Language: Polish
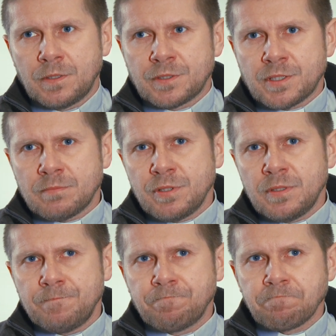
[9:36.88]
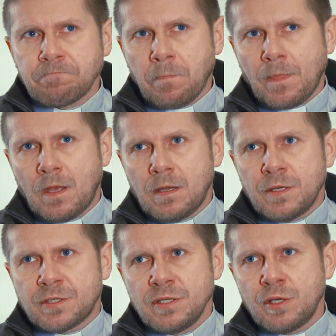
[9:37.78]
Że żeby
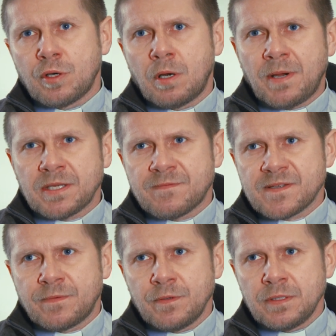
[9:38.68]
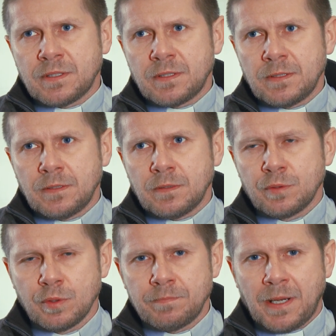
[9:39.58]
E, się nie okopać w swoich e,
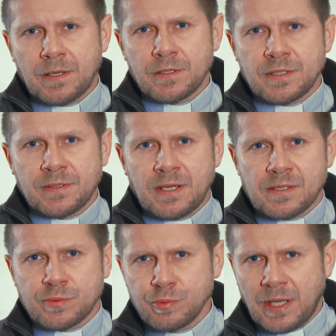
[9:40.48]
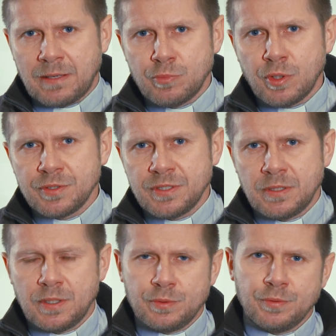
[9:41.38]
grupach, że teraz tutaj
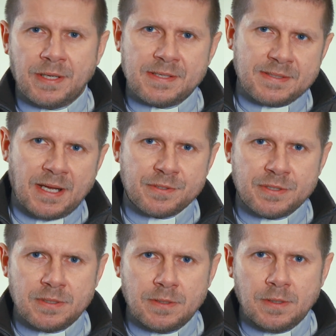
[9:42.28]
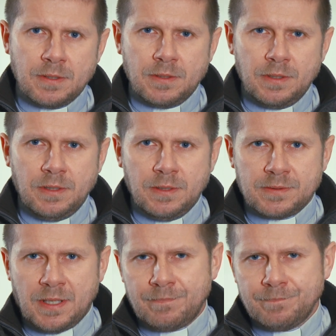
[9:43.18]
młodzi, tutaj starzy
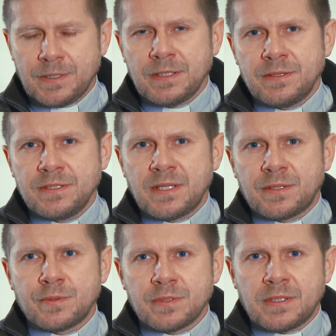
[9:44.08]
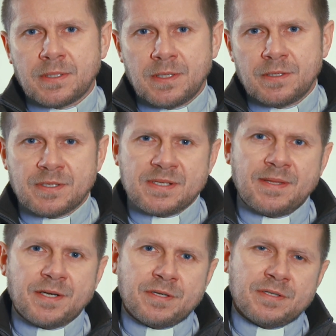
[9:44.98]
i tam jedni na drugich, że za
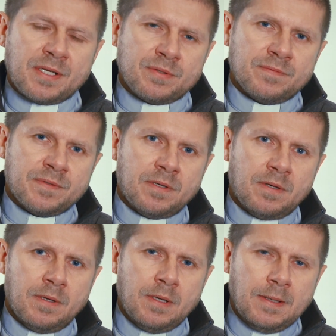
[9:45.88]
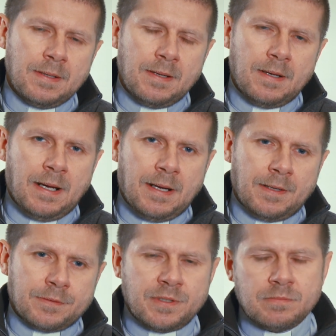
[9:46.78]
naszych czasów to,
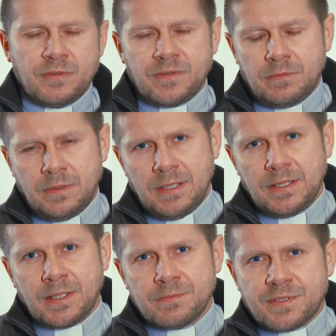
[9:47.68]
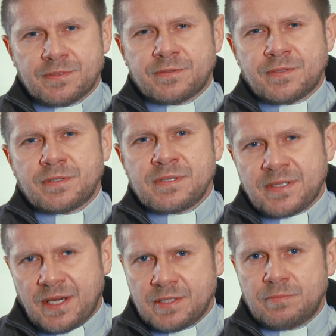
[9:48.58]
a ci mówią e, tam, co, co ci
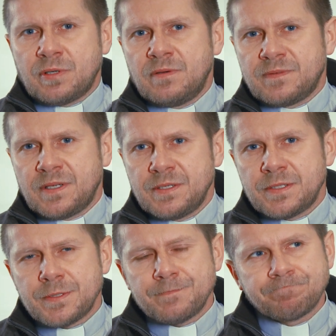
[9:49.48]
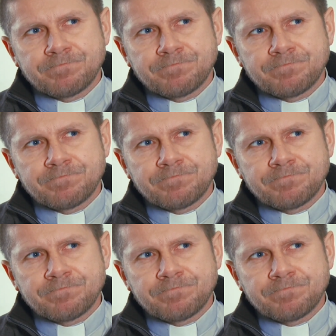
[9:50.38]
starzy mogą wiedzieć.